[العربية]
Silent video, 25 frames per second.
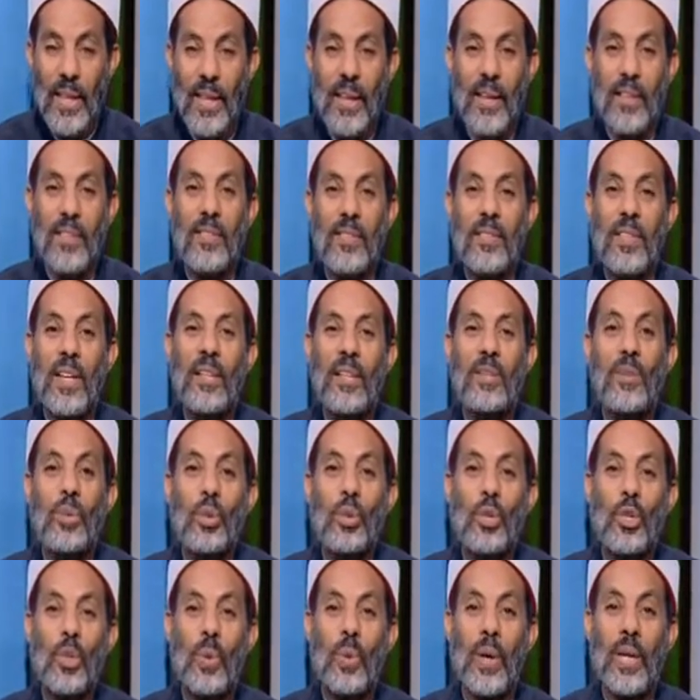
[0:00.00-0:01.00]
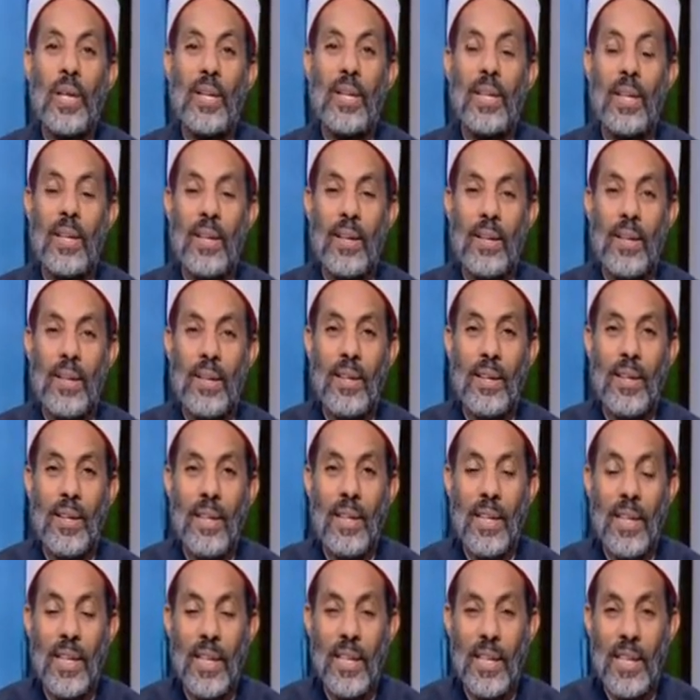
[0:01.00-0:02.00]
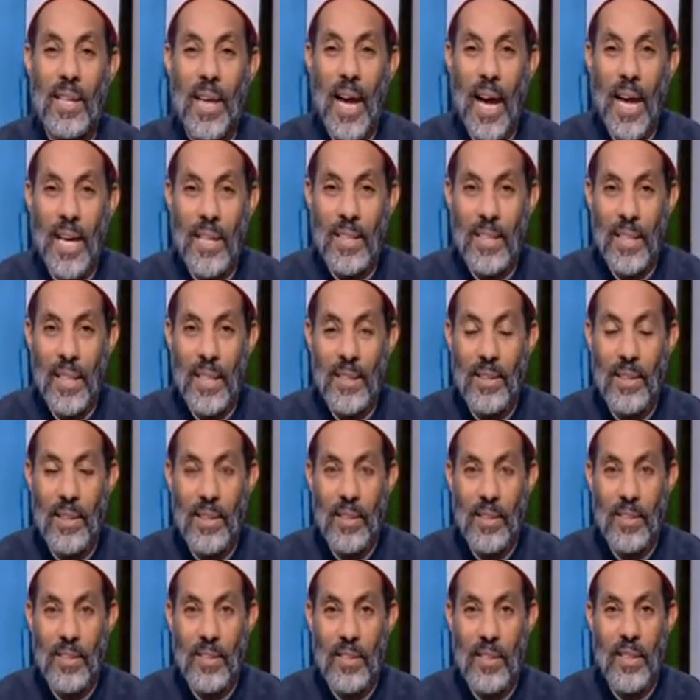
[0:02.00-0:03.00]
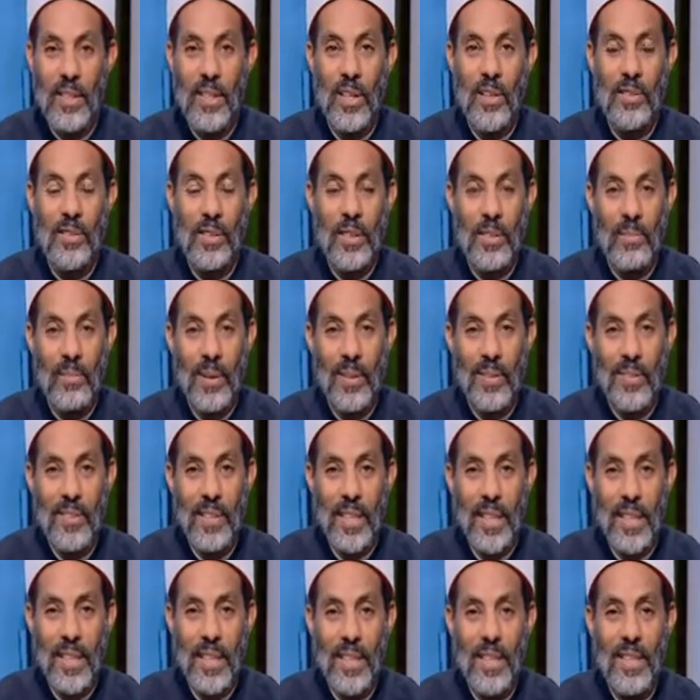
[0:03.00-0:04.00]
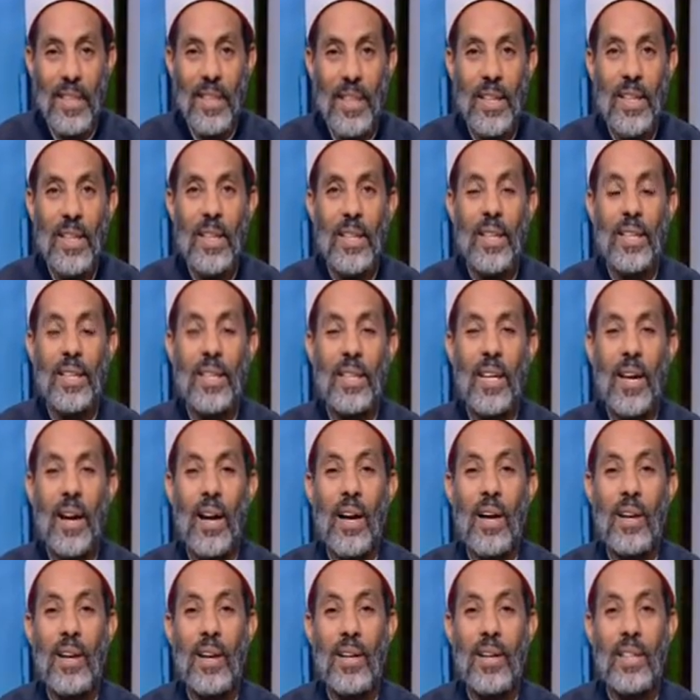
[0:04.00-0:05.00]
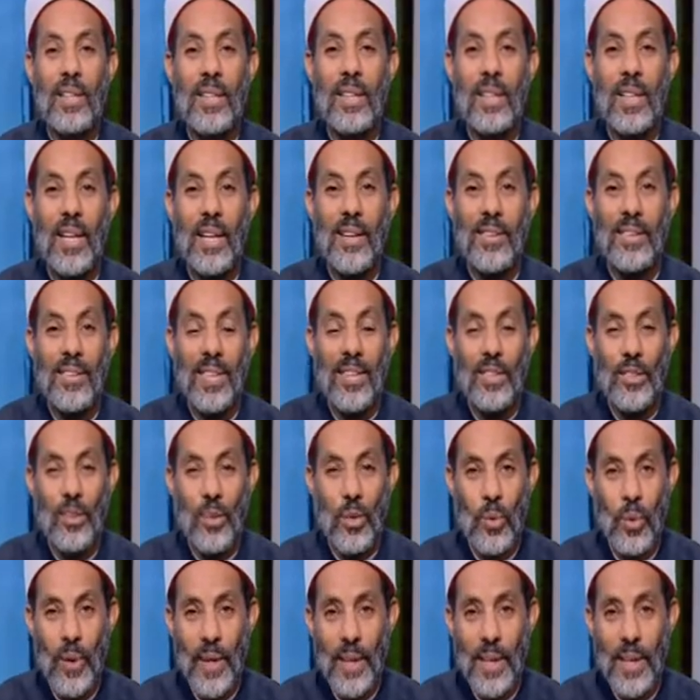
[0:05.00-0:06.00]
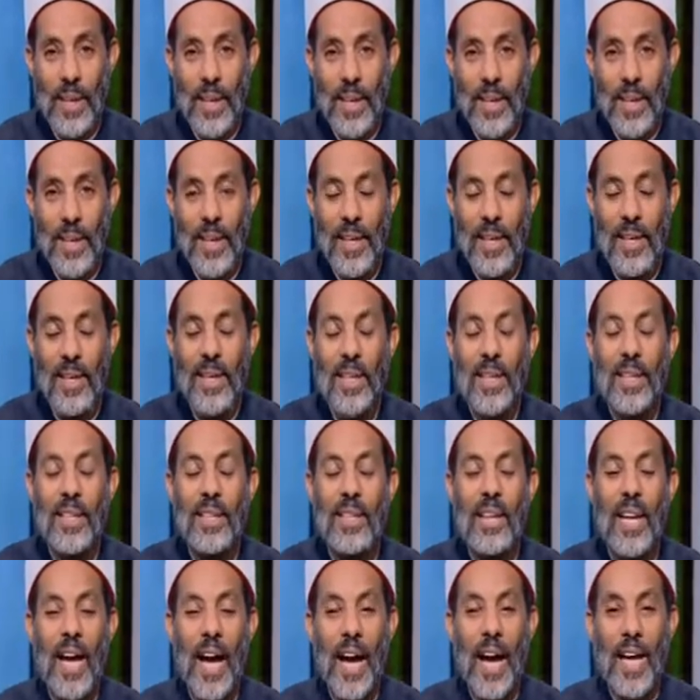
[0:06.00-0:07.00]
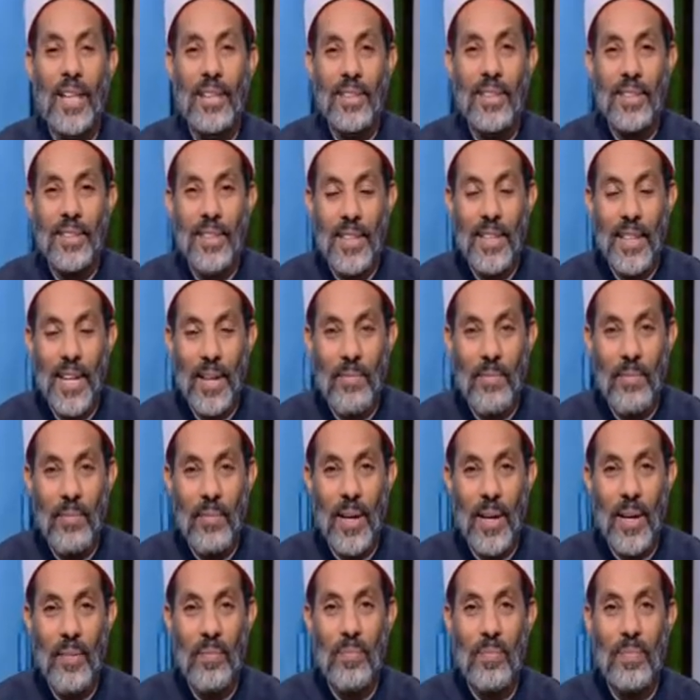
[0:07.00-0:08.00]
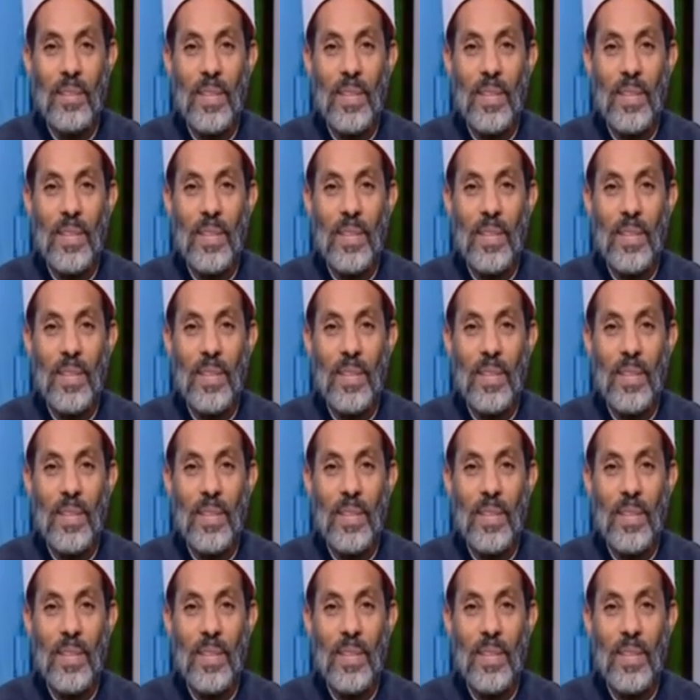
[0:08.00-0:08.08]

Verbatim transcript: استنوا شوية اللي هينادي للصلاة في المسجد يأخر الأذان شوية لحد لما